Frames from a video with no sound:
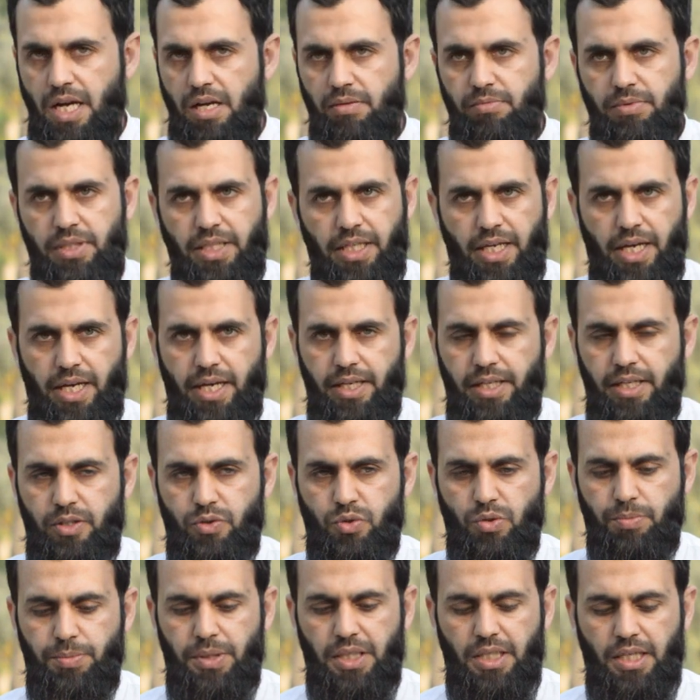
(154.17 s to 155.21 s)
काम लिया है या
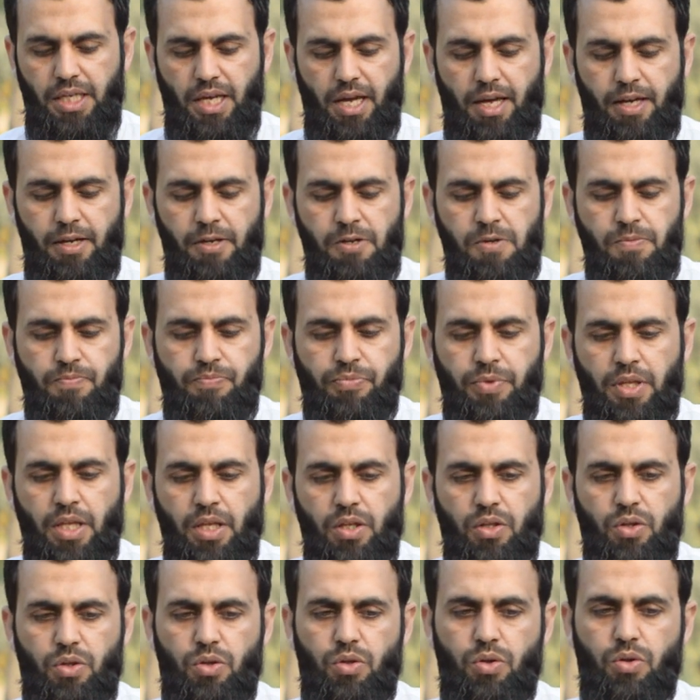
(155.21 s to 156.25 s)
जो भी किया है
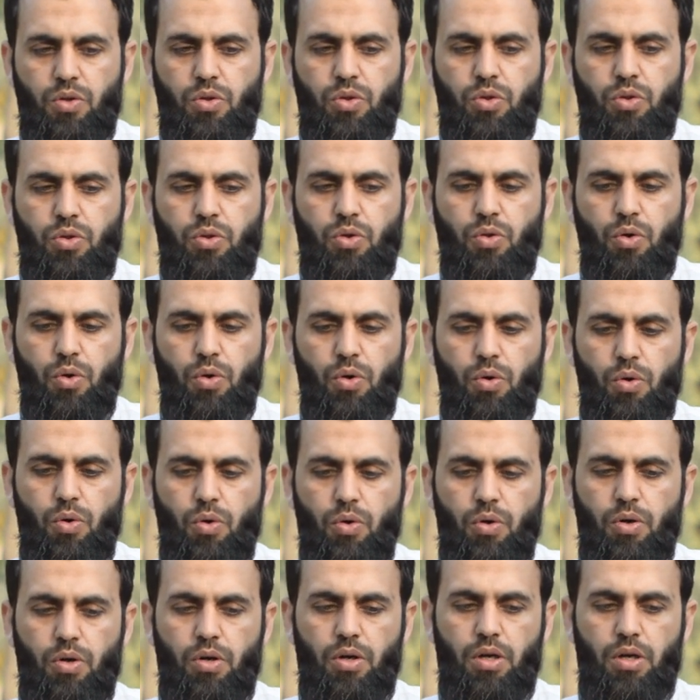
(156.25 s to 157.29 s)
तो